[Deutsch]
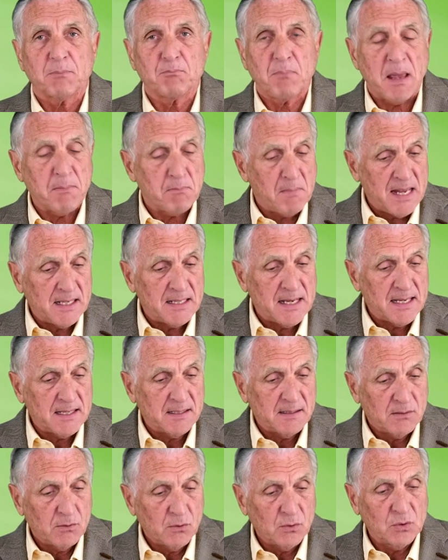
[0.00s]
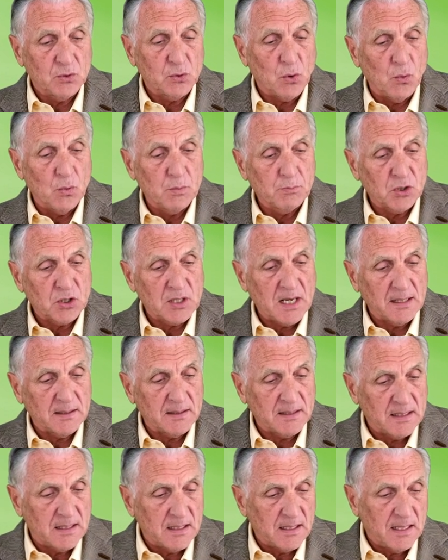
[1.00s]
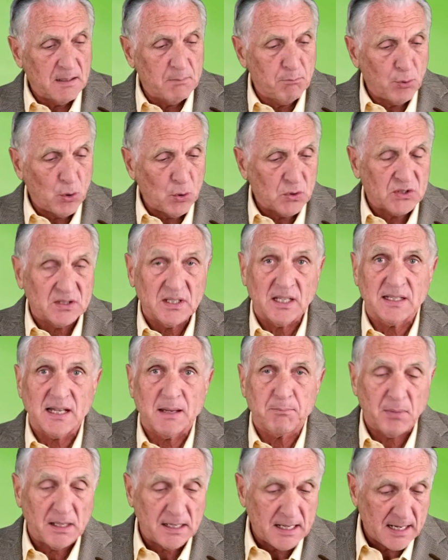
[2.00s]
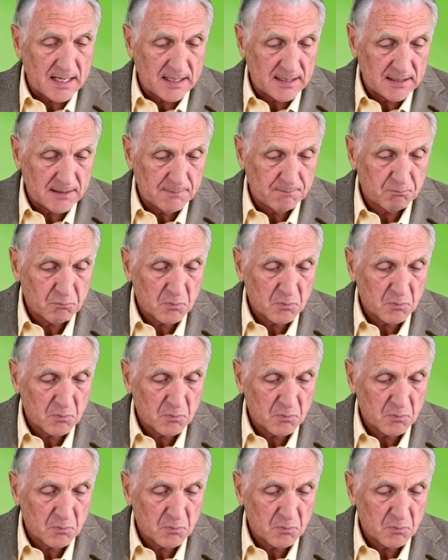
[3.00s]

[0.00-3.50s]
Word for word: bei Männern unter Umständen im Prostatabereich.